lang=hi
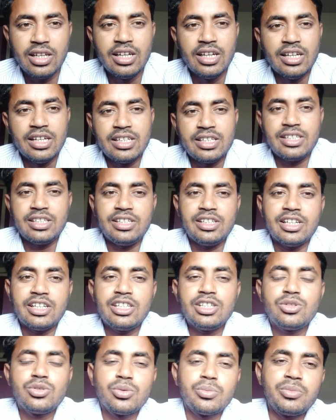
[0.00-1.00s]
यही जो
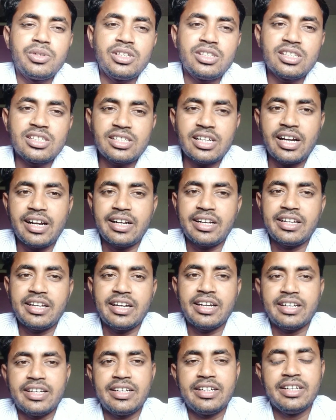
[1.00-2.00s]
बिजनेस आइडिया है
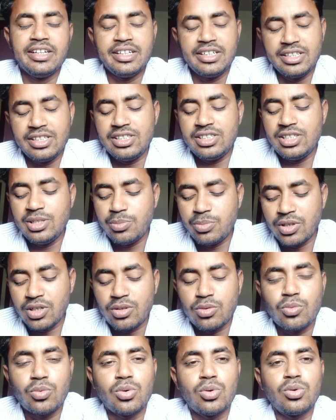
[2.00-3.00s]
इसी पर वो
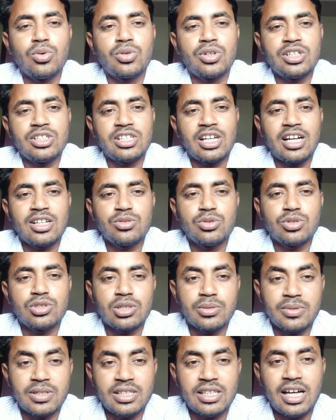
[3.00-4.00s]
लोग किसान जो
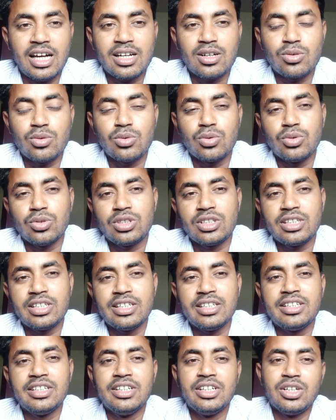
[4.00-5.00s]
समझदार लोग होते हैं
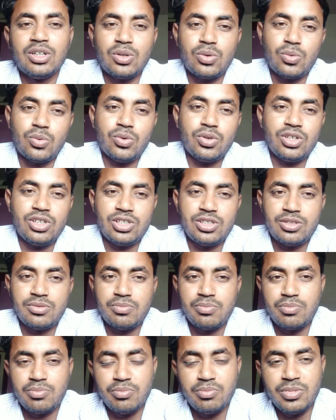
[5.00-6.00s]
वो इस
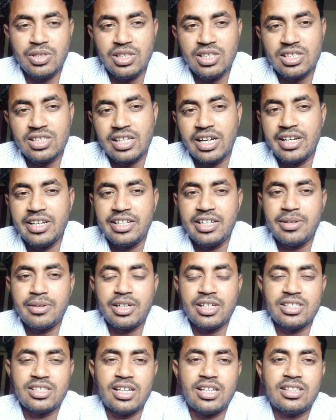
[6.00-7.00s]
बिजनेस आइडिया के
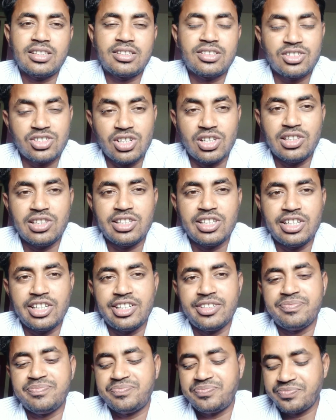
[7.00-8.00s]
साथ चलते हैं
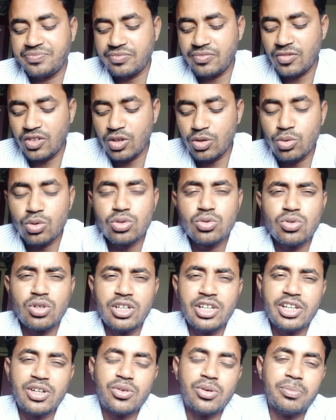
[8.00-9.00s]
दोस्तों अनेकों
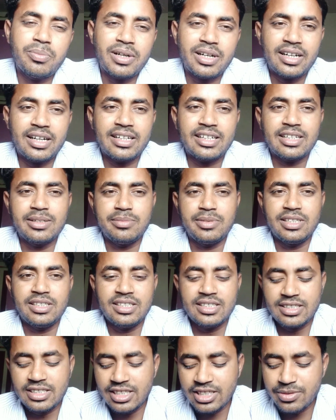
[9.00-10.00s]
प्रकार के बिजनेस है
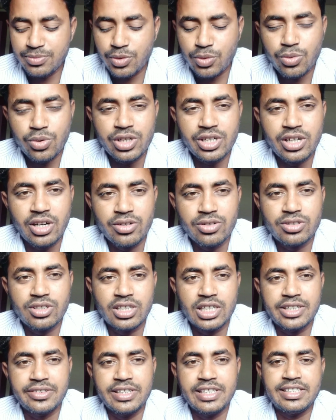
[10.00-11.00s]
इसमें कोई डाउट करने वाली
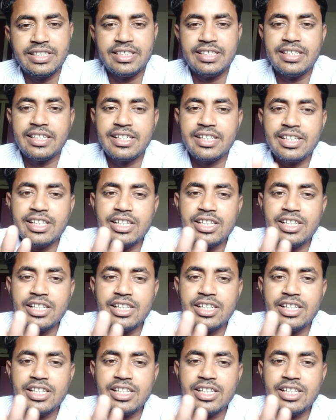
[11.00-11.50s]
चीज नहीं ये जो